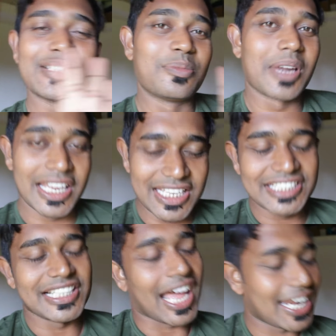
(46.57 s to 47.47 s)
आज घूमने के लिए
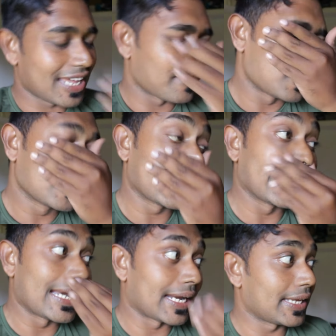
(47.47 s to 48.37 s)
जा रहे हैं हम लोग
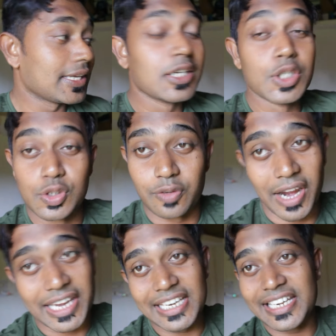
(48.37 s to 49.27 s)
निकल रहे हैं सो
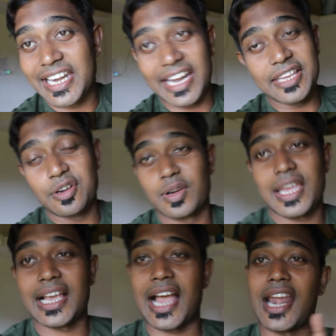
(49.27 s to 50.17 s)
फाइनली रेडी हो
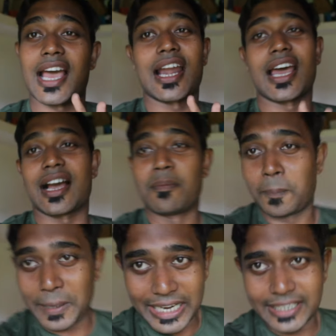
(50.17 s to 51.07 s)
गए खाना खाना
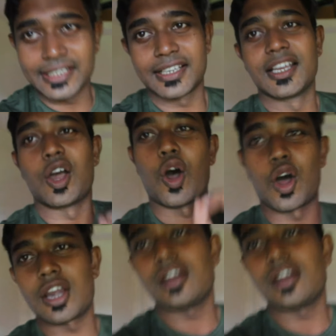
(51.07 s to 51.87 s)
कम्प्लीट और